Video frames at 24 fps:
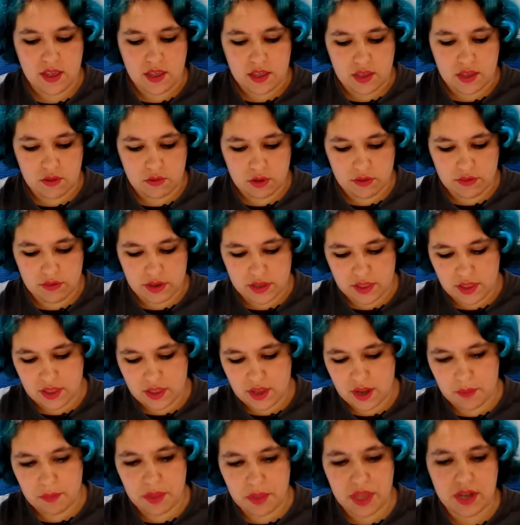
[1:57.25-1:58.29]
Y es una
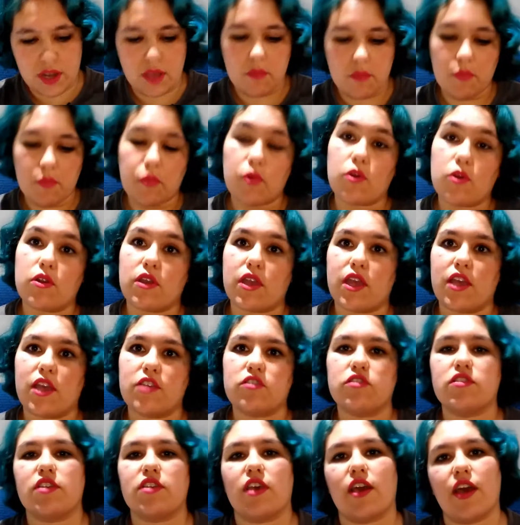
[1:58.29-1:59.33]
verdadera pena porque
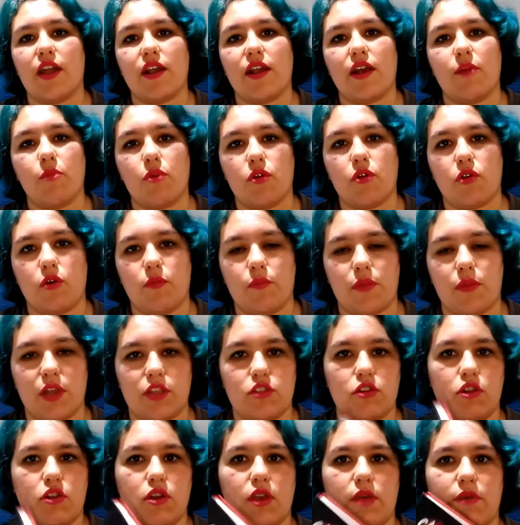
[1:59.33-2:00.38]
eso se carga por
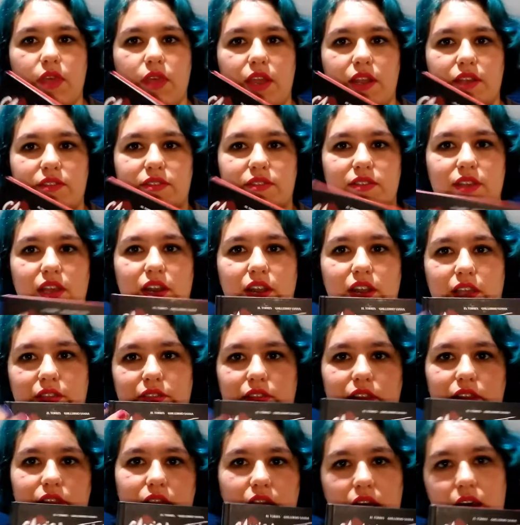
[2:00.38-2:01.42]
completo lo que viene a ser la
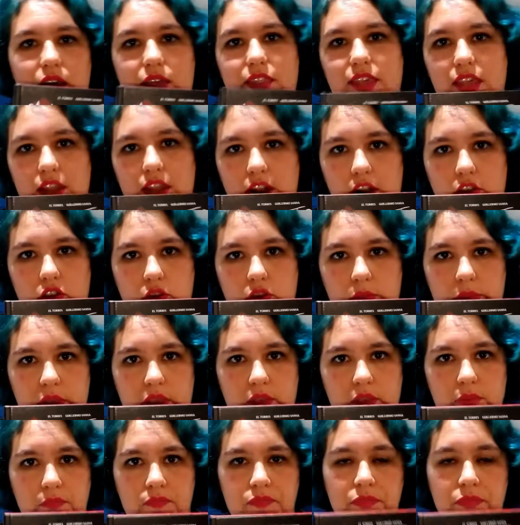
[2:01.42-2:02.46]
estética del cómic.